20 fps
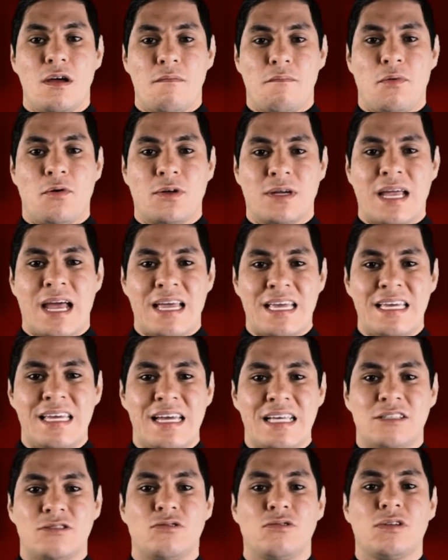porque ahí
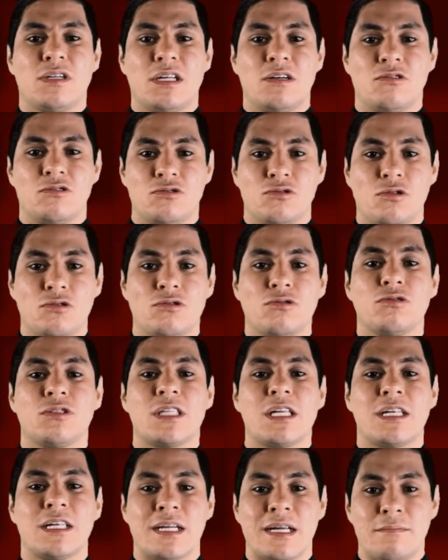es donde nosotros
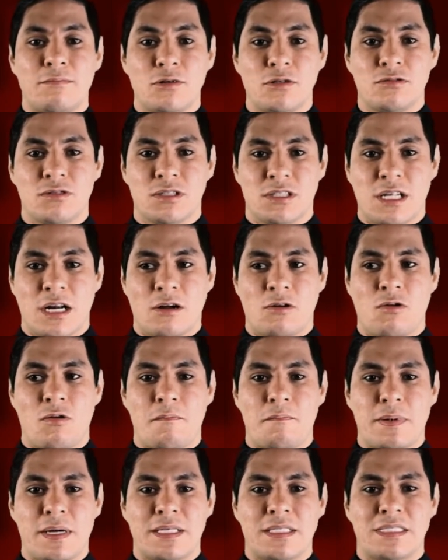tendremos nuestra
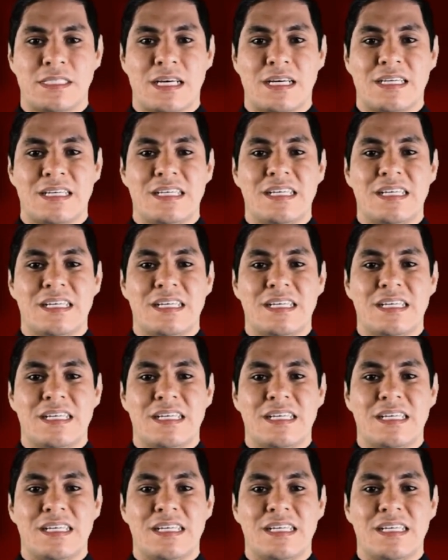recompensa.